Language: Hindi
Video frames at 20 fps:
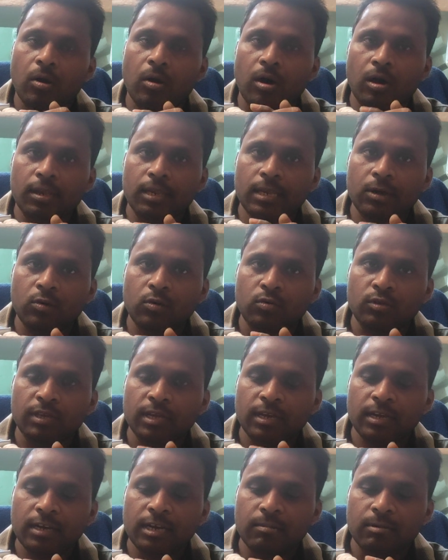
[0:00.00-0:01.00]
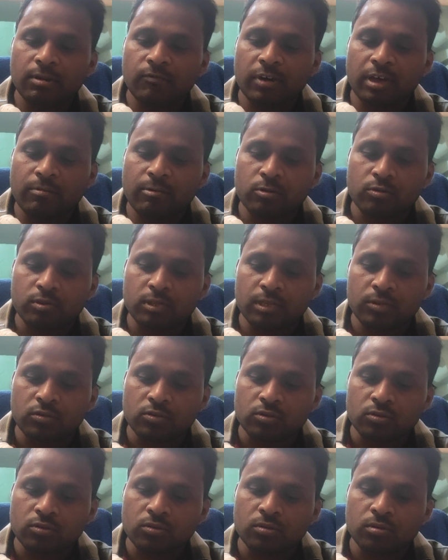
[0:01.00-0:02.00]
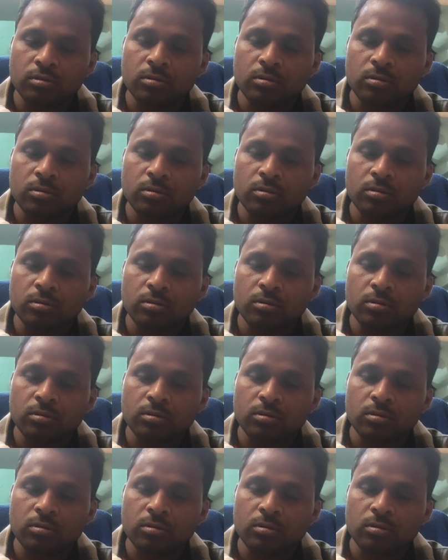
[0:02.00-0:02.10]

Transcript: और ये होती है डबल फाइबर होती है दोस्तों